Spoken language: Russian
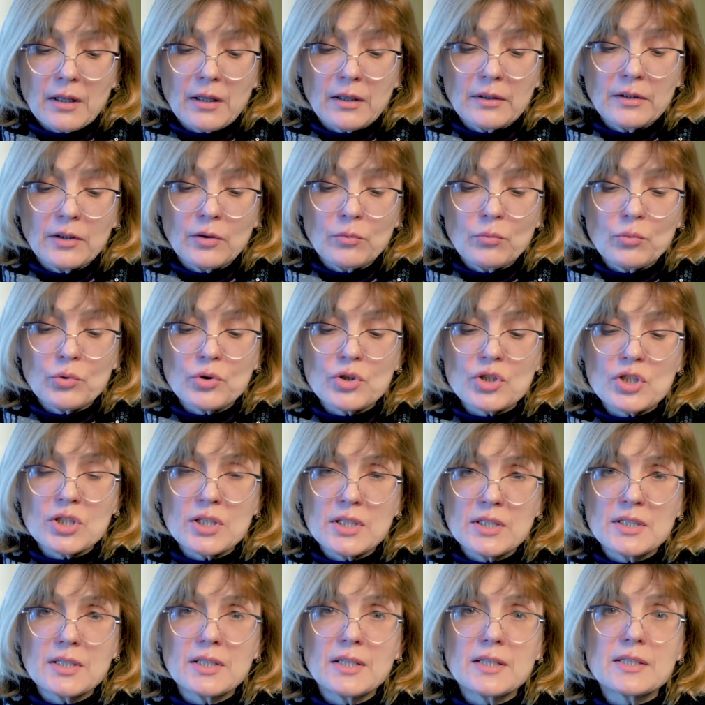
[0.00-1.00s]
одному из
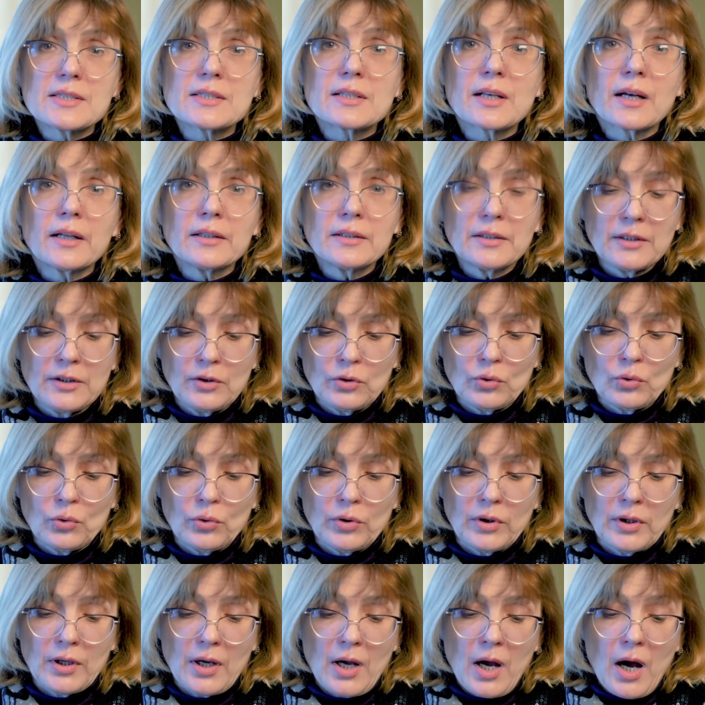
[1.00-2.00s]
жителей страны той,